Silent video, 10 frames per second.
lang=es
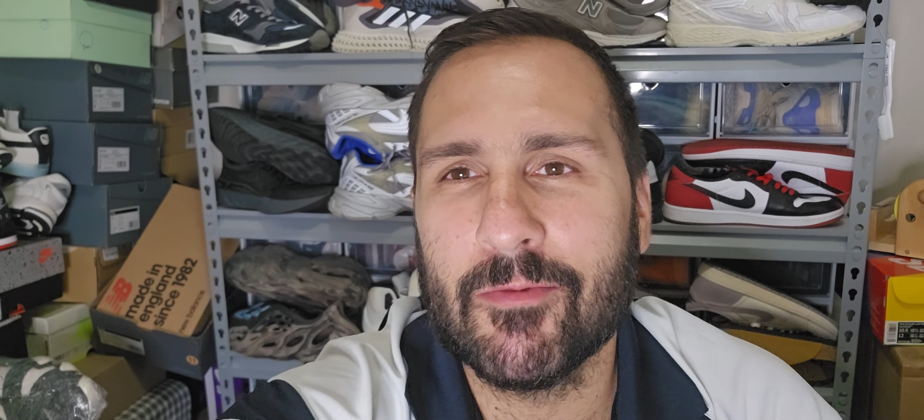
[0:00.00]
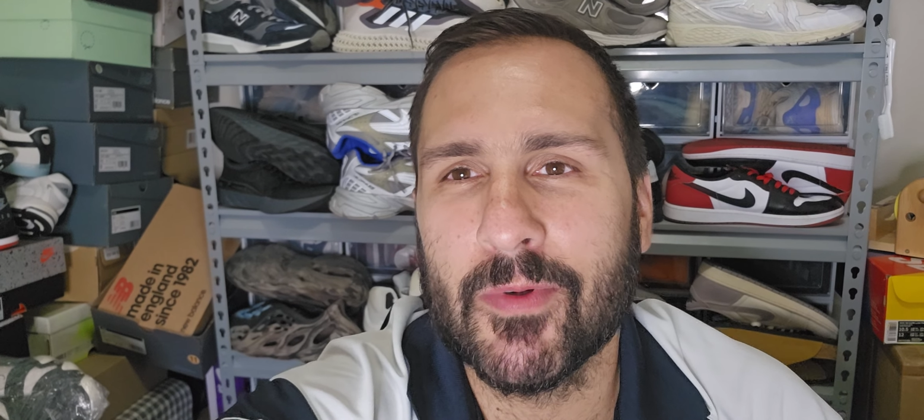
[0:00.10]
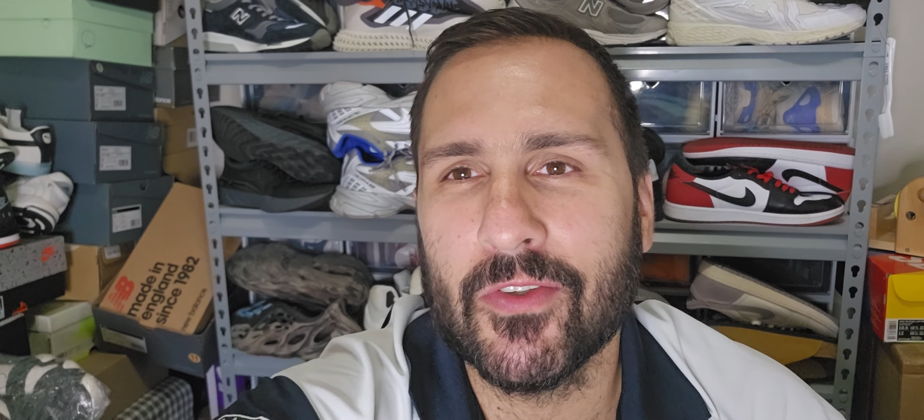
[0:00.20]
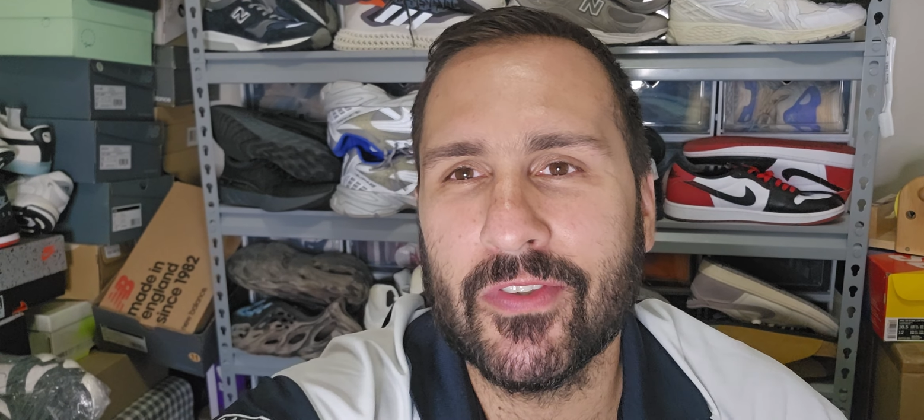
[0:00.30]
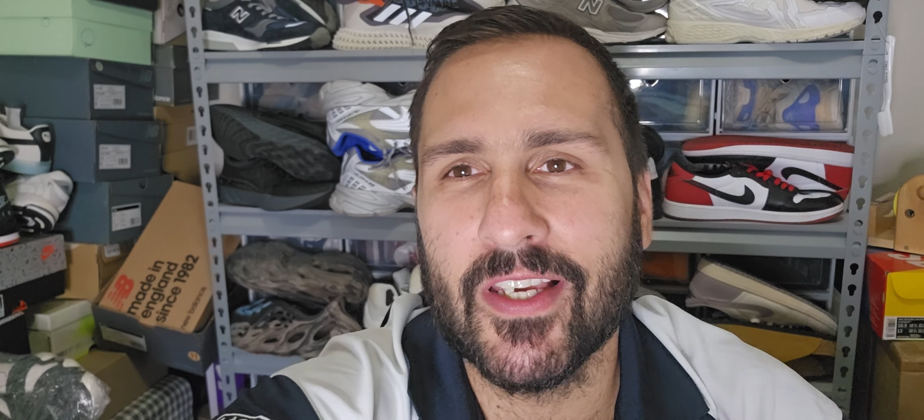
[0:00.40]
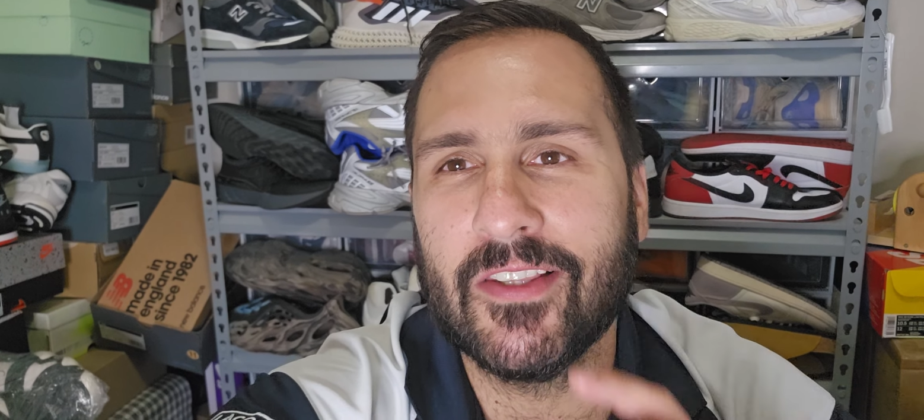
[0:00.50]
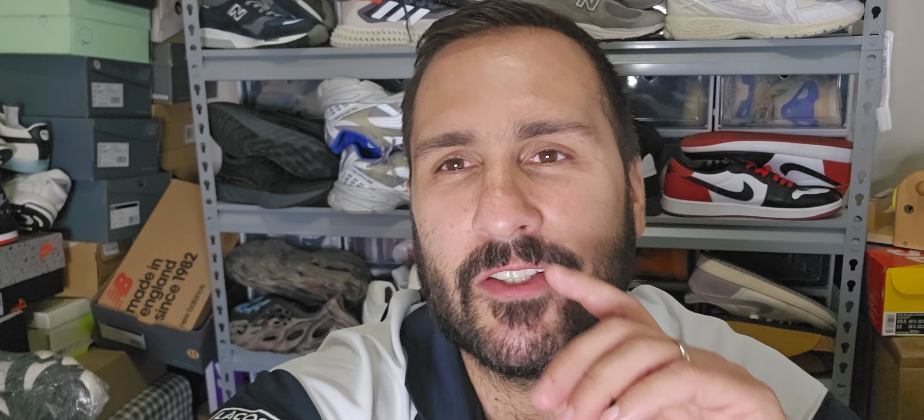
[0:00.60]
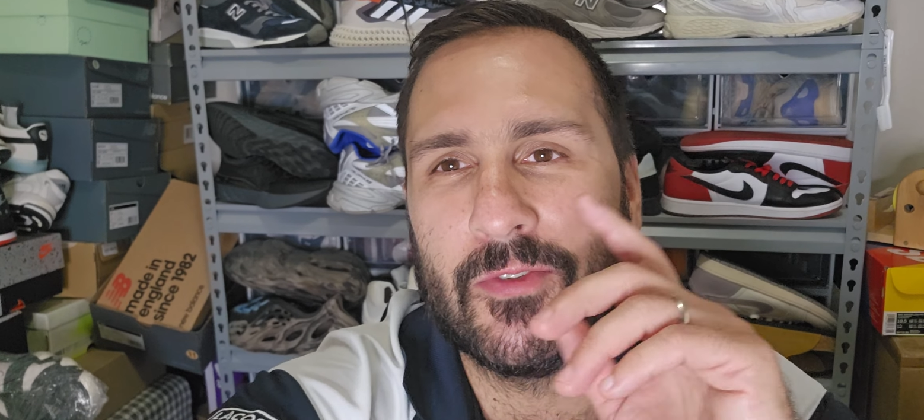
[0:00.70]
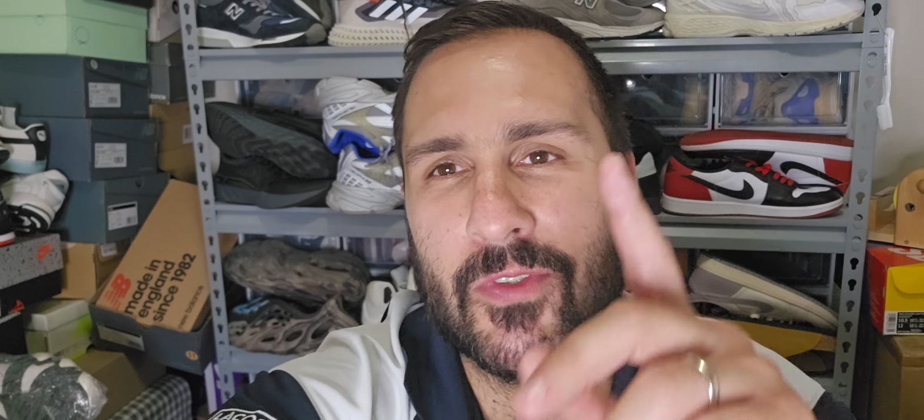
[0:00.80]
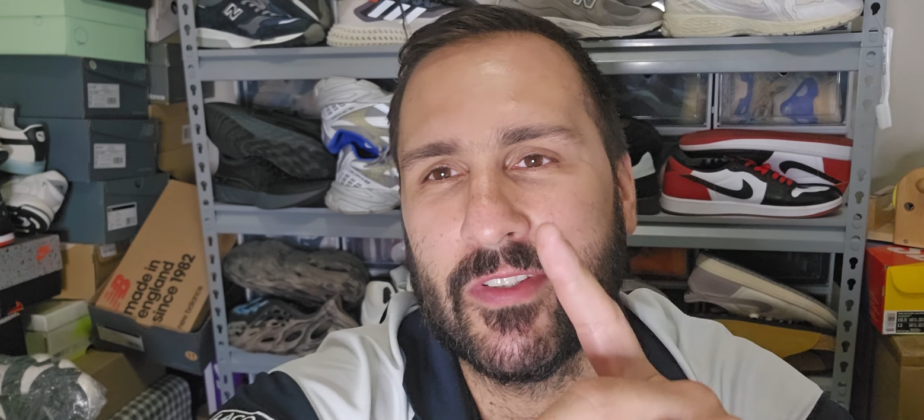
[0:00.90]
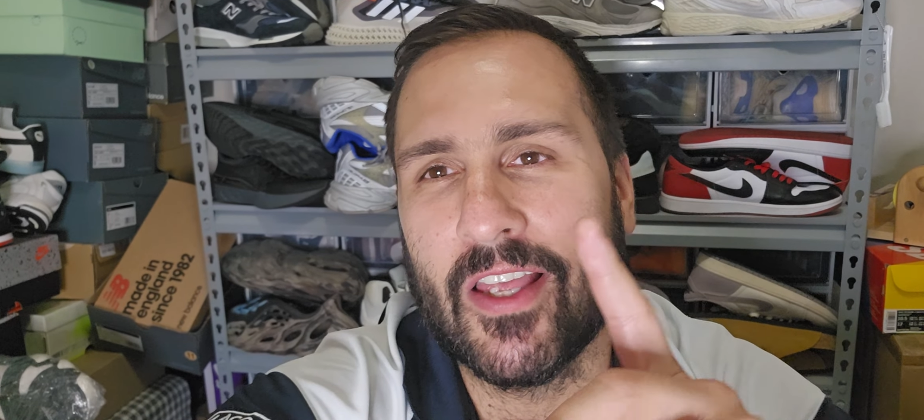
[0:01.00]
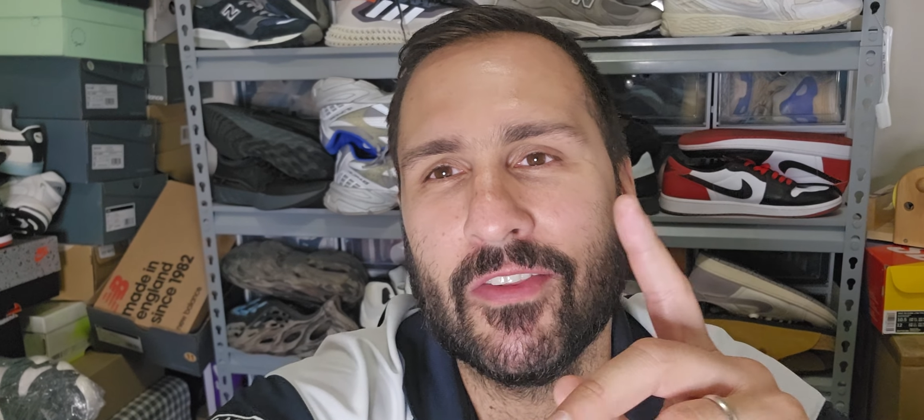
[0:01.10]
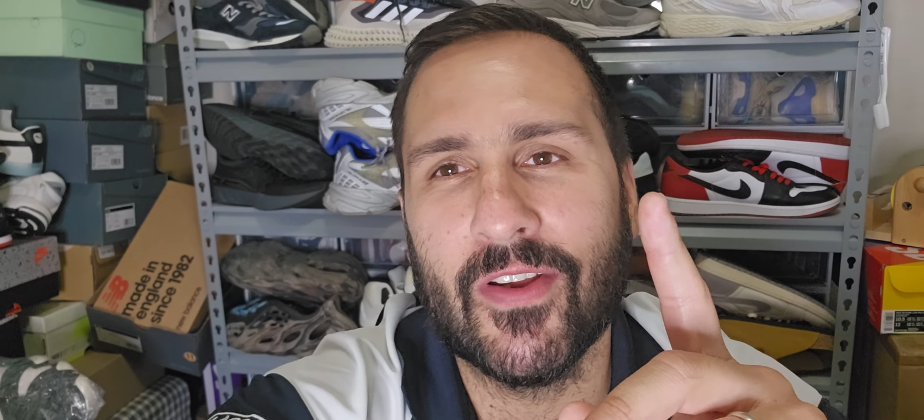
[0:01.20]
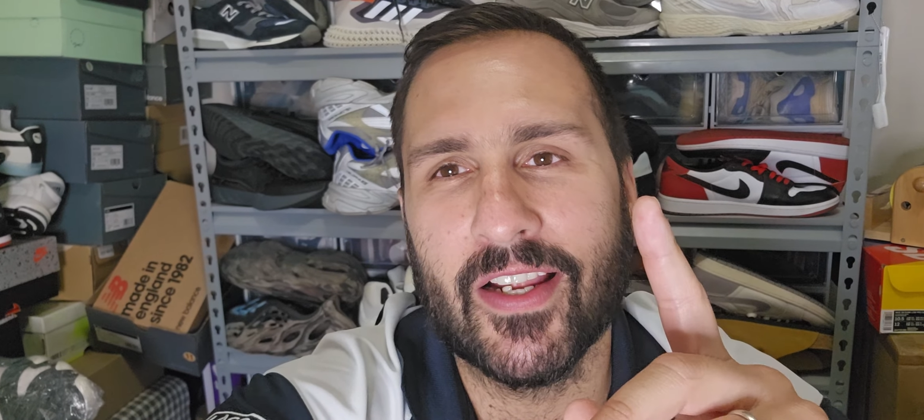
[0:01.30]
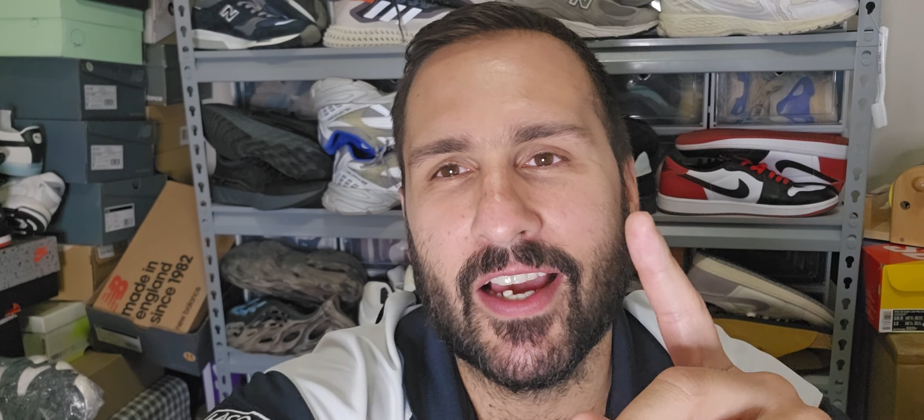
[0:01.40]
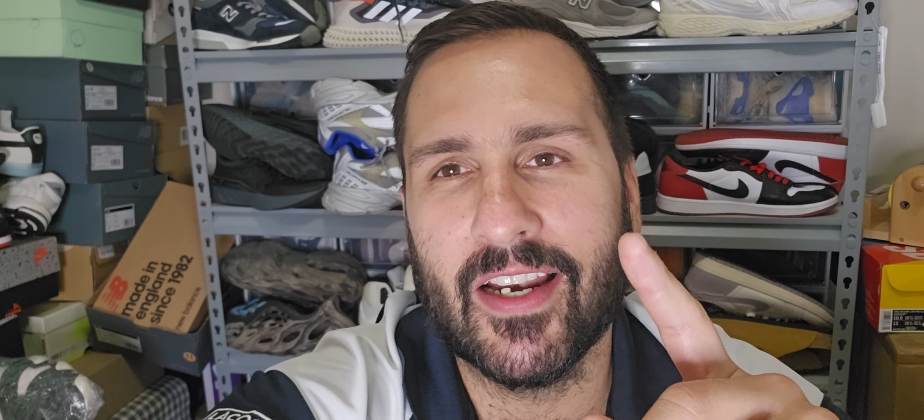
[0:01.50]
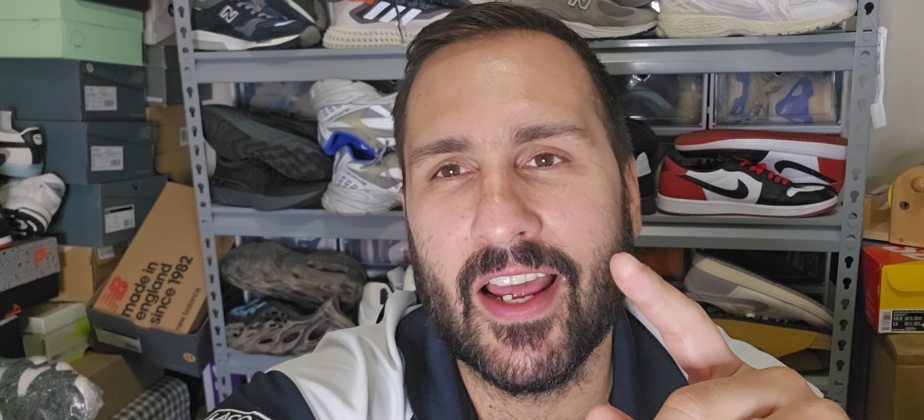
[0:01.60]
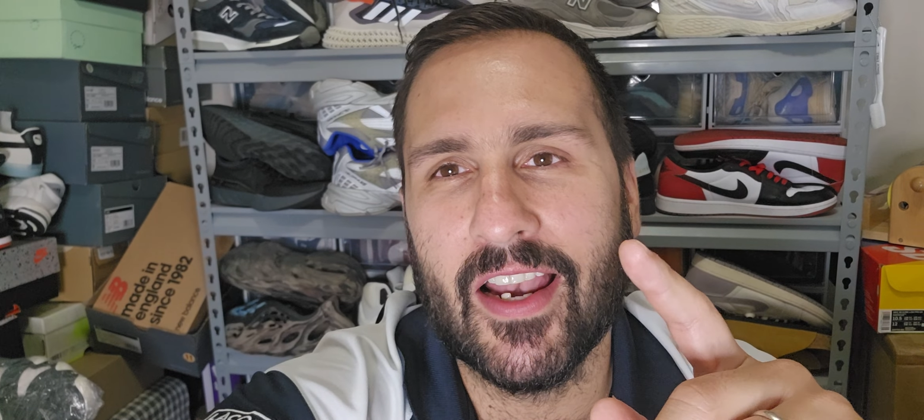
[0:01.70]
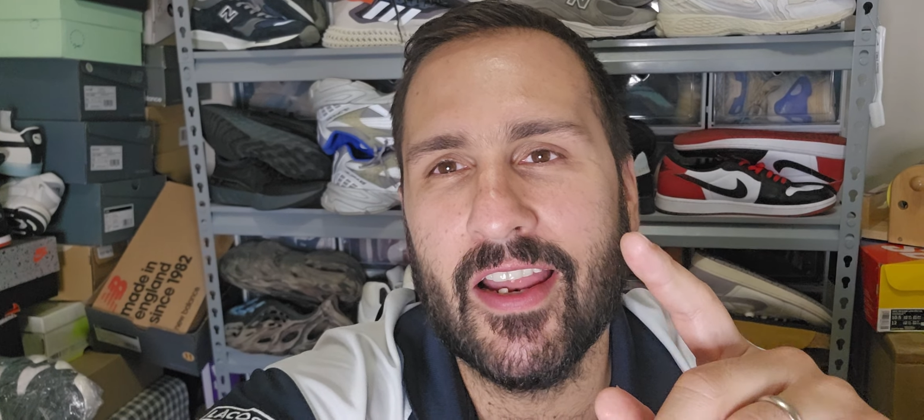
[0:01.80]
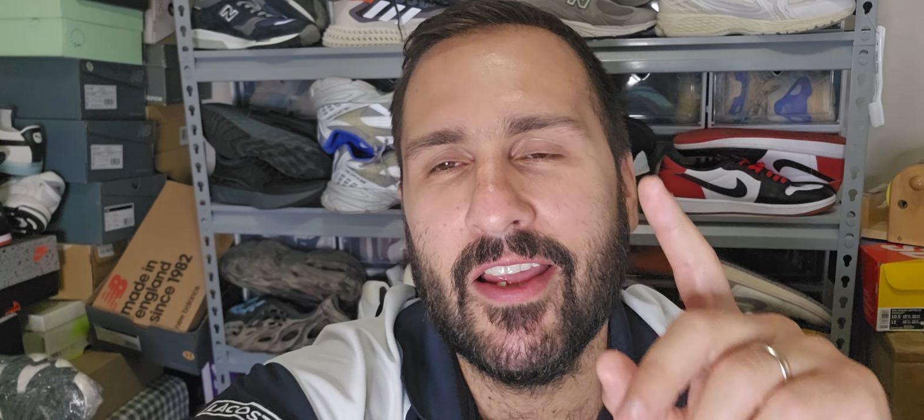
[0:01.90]
Espero sigan disfrutando del
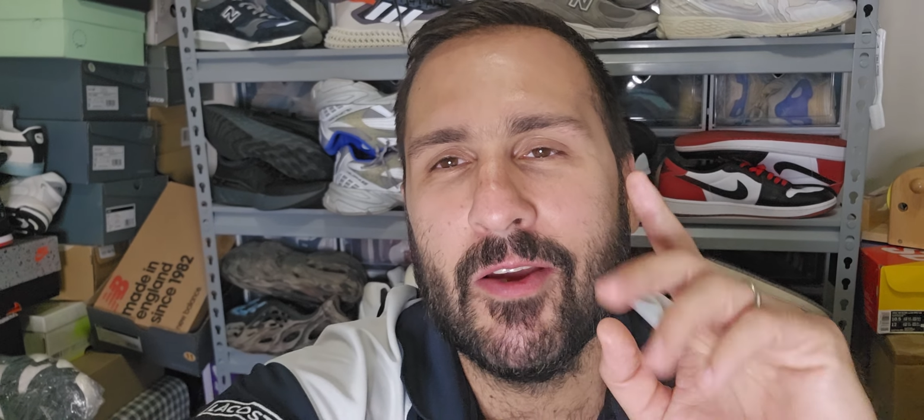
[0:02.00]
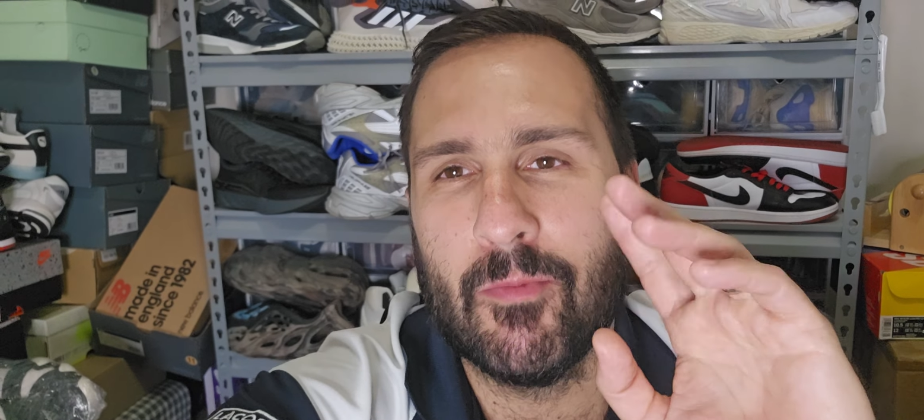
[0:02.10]
canal.